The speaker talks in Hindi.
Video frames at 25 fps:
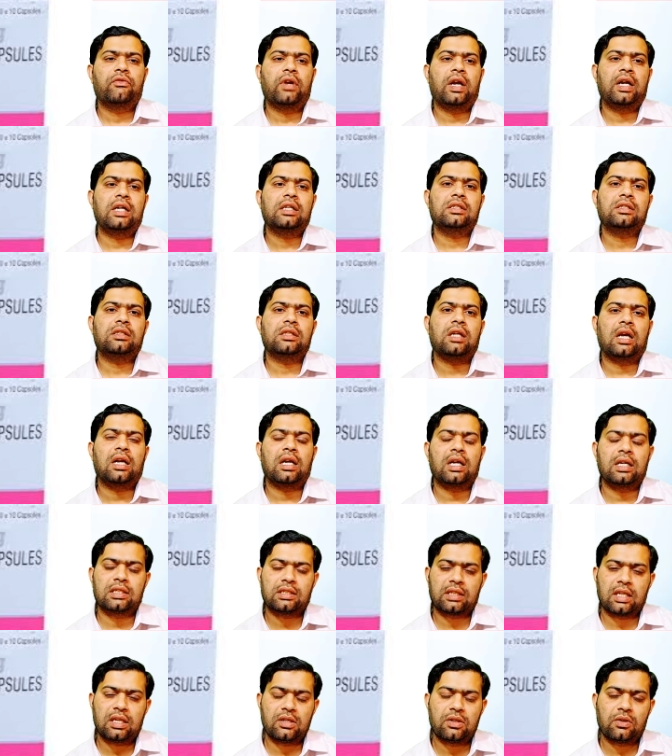फ्रेंड्स
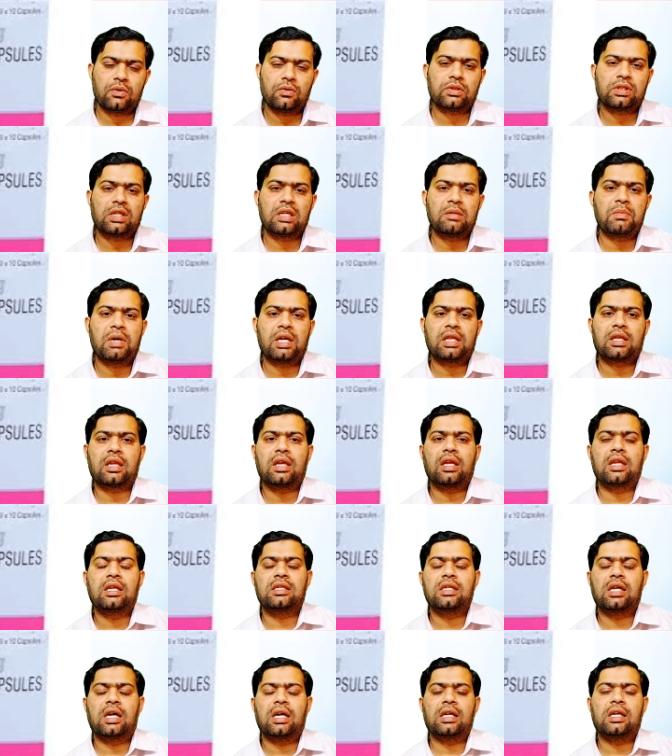अगर इसके यूज़ की बात
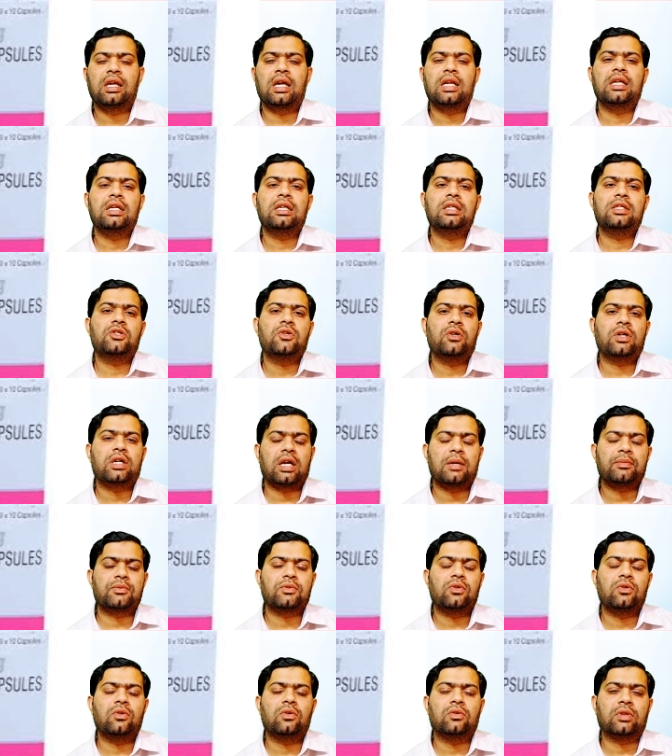करी जाए यानी जो
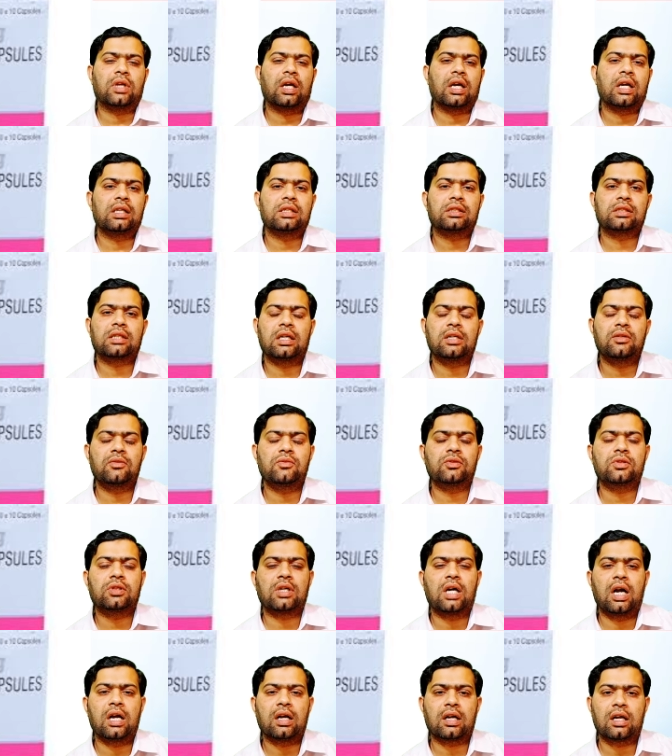कैप्सूल होता है इसका
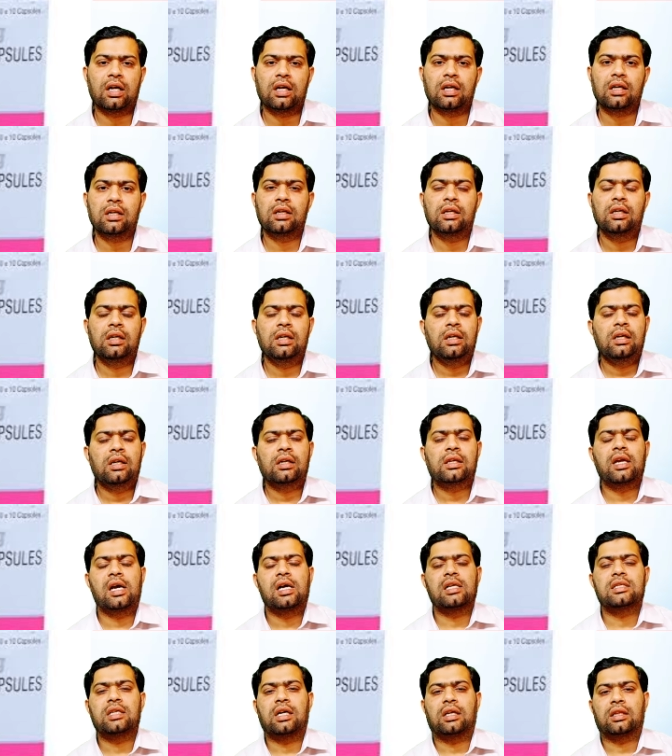यूज कहाँ का
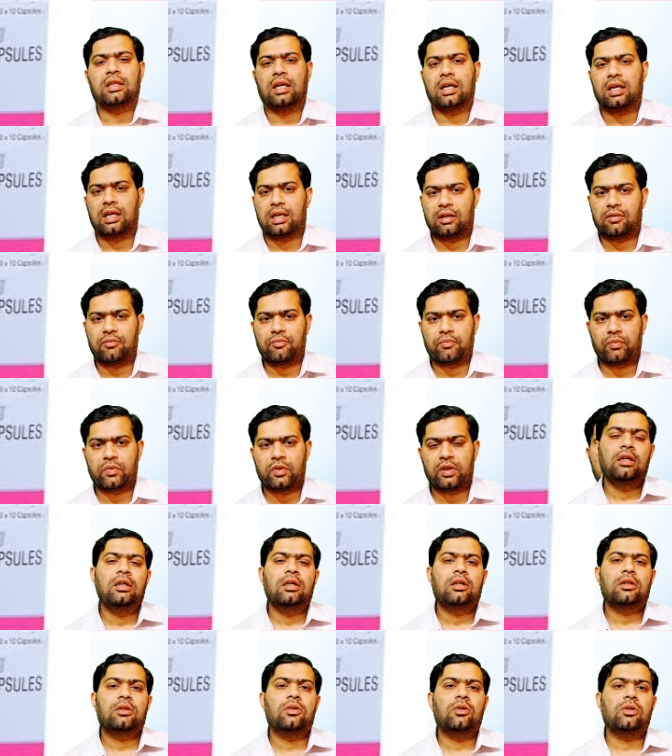किया जाता है
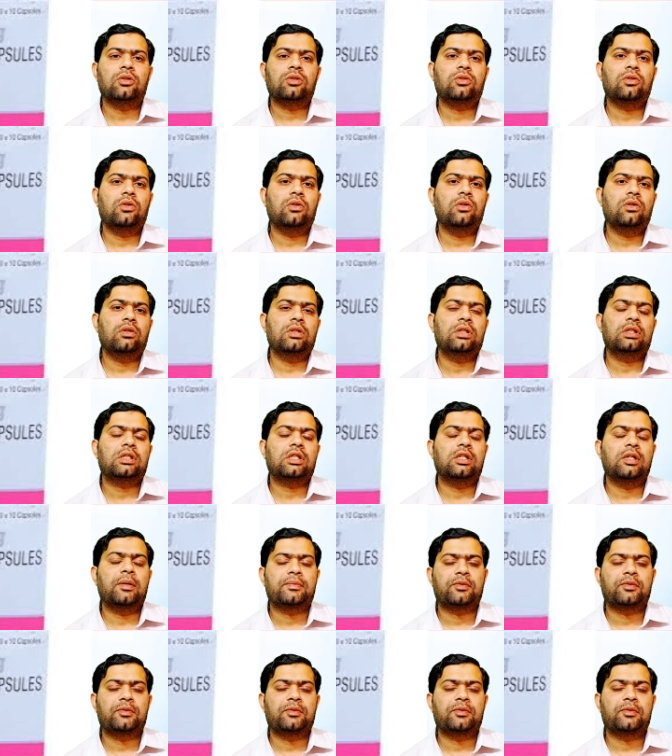दोस्तों इस